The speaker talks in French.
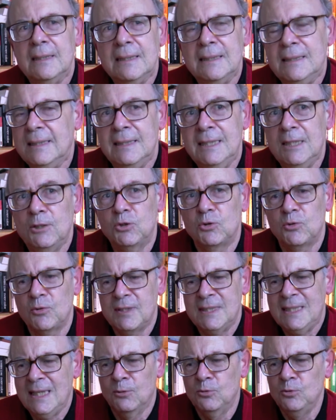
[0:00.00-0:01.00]
Il y a des
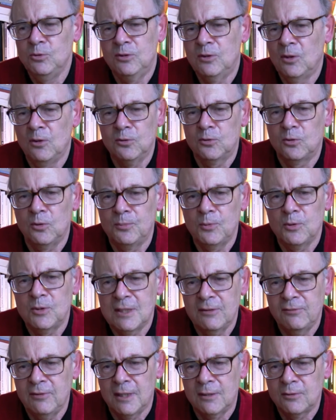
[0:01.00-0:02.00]
choses déroutantes. On peut
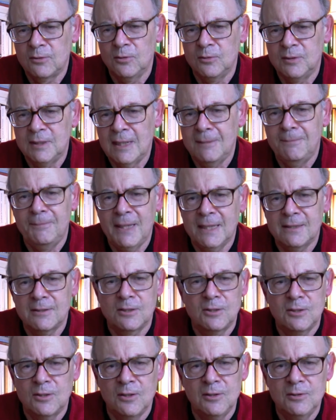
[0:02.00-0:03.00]
savoir que telle
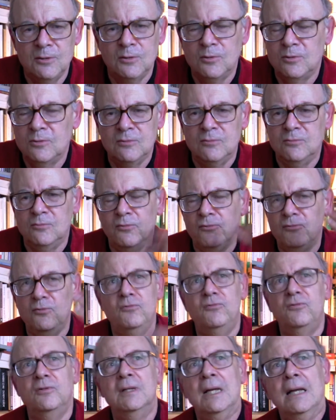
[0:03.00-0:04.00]
personne.
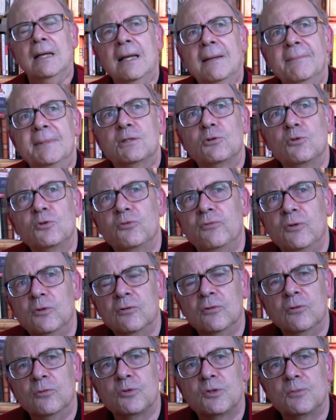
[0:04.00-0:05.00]
Vous... Parce que
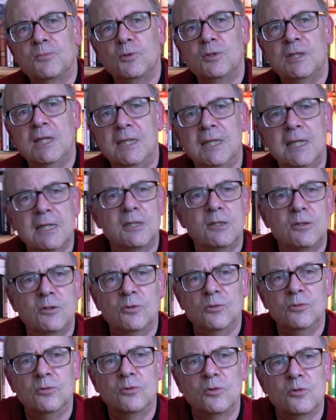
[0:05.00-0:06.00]
souvent, on se pose des
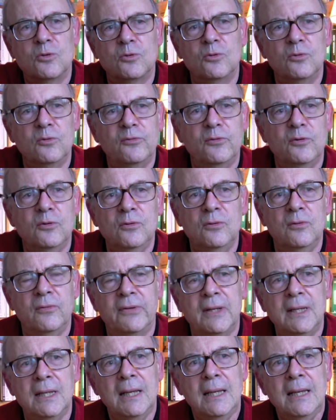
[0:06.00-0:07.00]
questions que sont devenues.
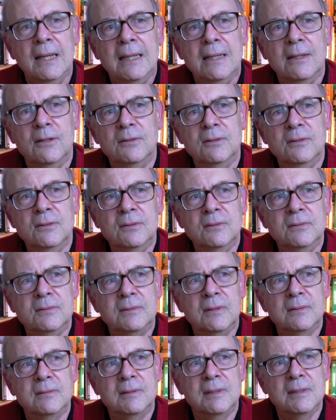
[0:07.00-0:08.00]
Enfin, euh,
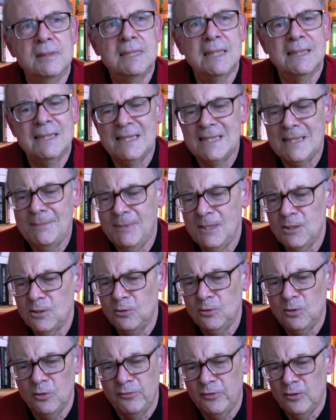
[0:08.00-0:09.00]
certains
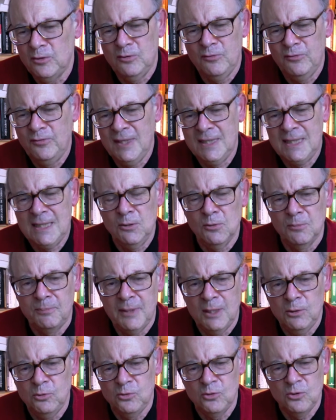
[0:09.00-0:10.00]
épisodes de votre vie qui n'ont
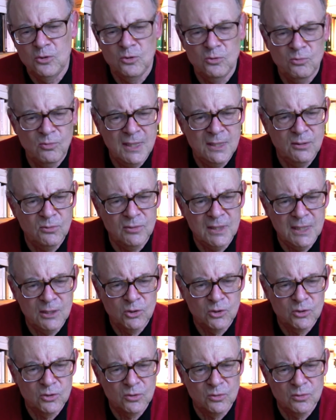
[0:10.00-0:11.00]
pas eu de suite ou des
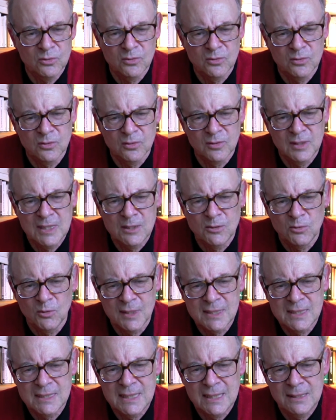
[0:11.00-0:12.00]
choses qui sont
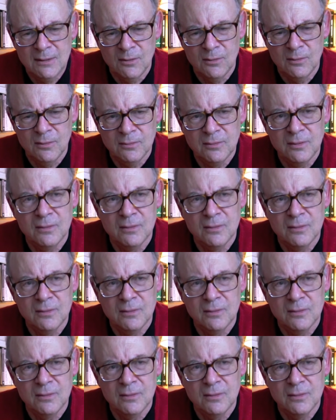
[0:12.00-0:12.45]
restées dans le.